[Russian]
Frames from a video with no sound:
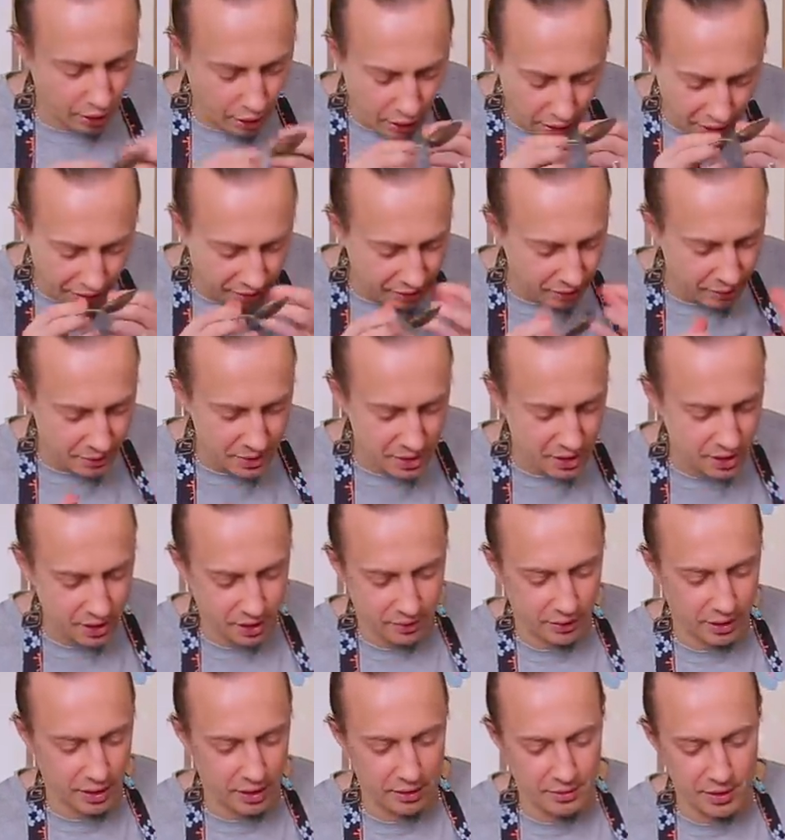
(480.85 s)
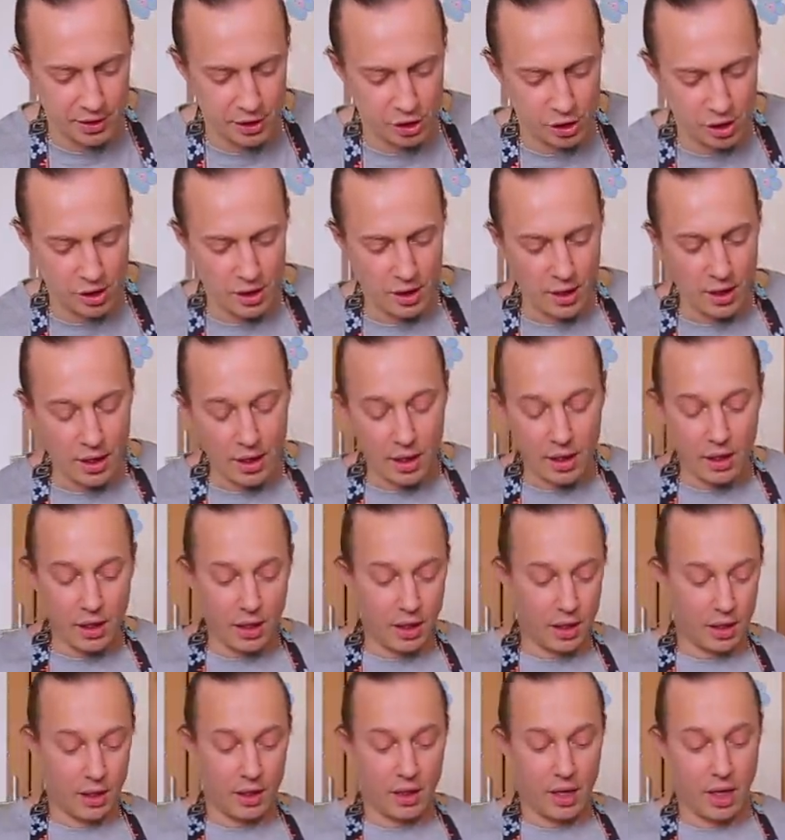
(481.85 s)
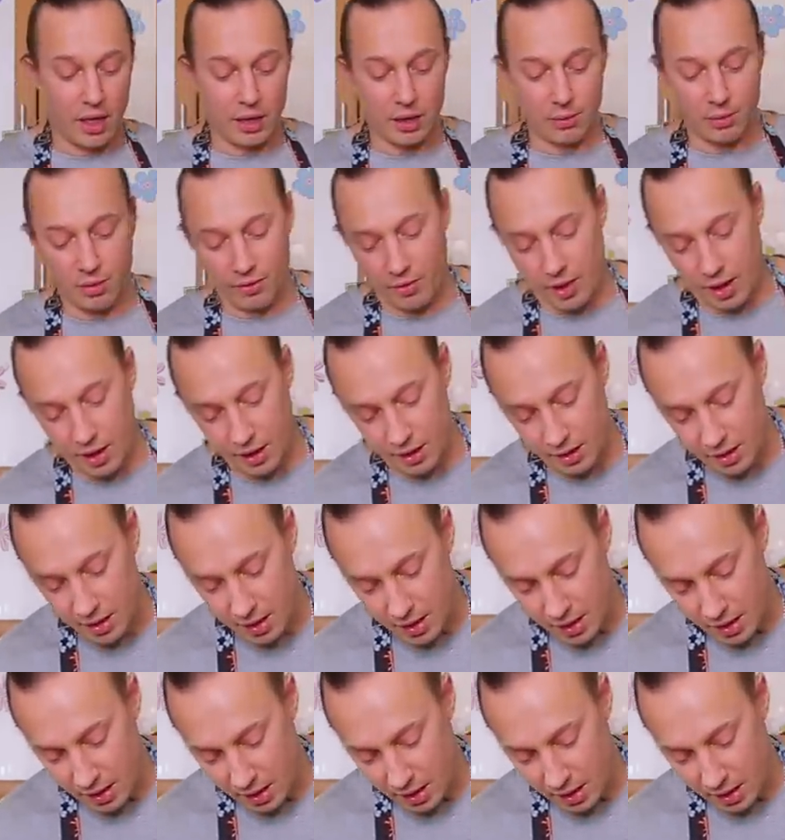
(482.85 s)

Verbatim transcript: Такая ферментированная вещь. Она бывает,